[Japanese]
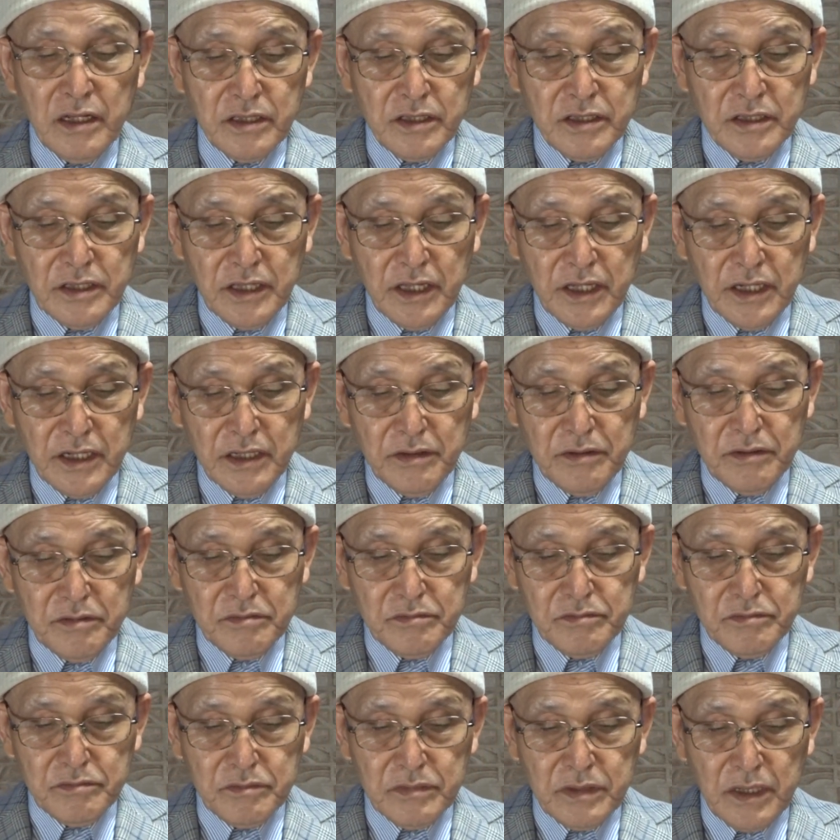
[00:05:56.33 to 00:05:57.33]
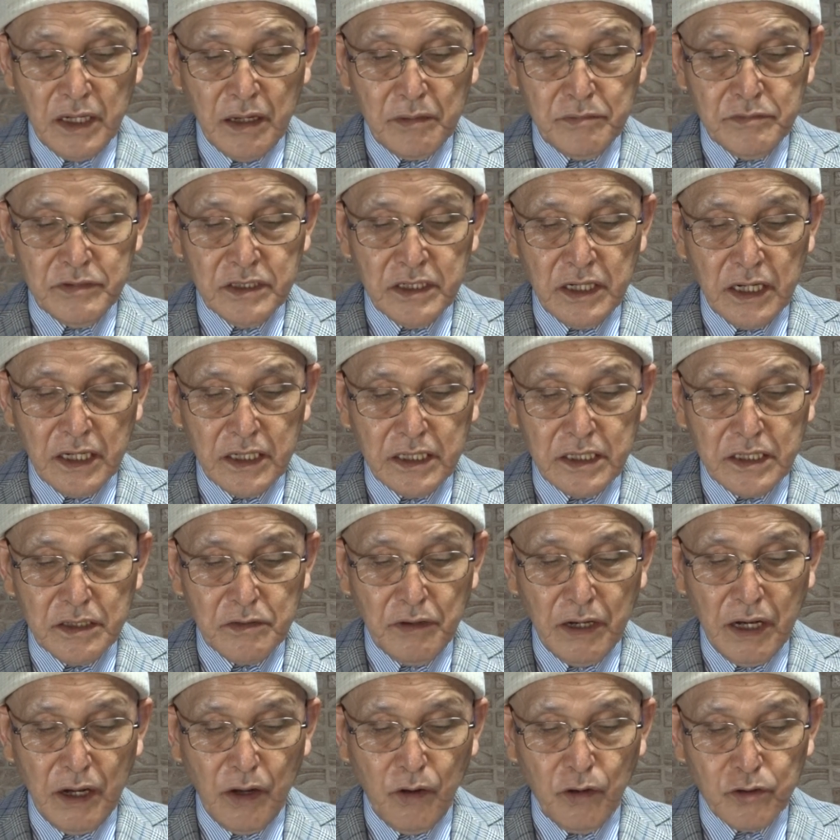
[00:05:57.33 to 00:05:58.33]
練り、歯磨き
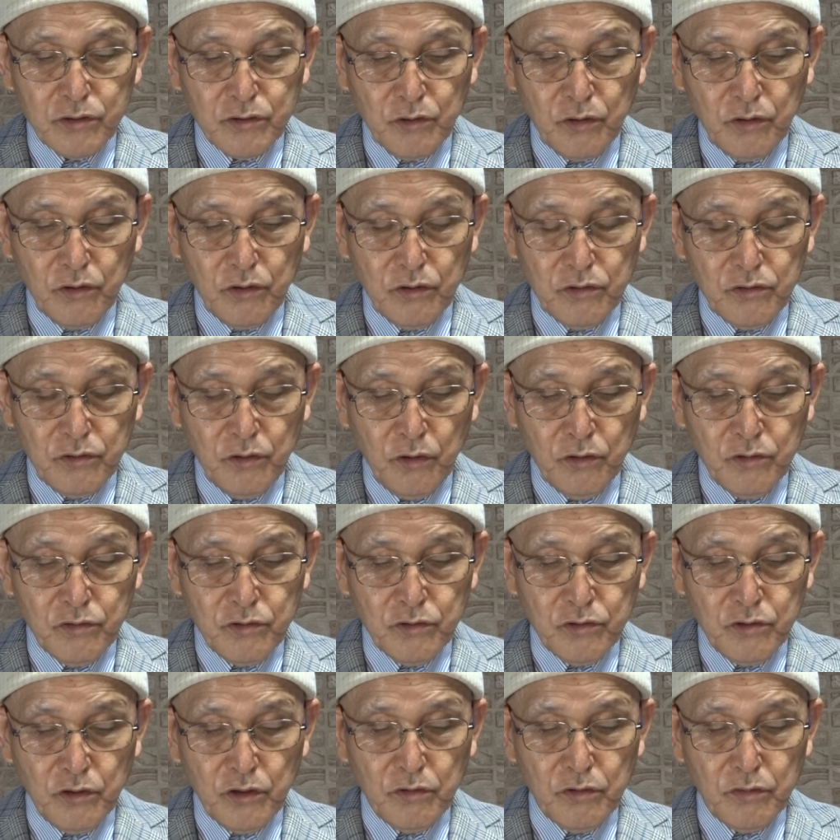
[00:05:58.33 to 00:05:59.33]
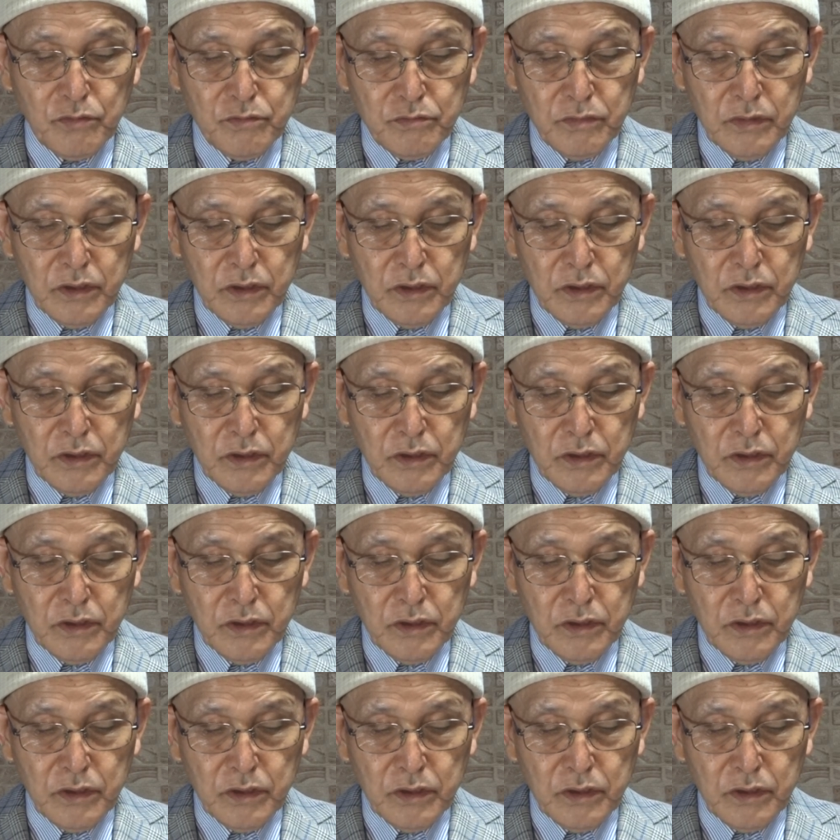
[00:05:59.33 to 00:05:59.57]
はほとんど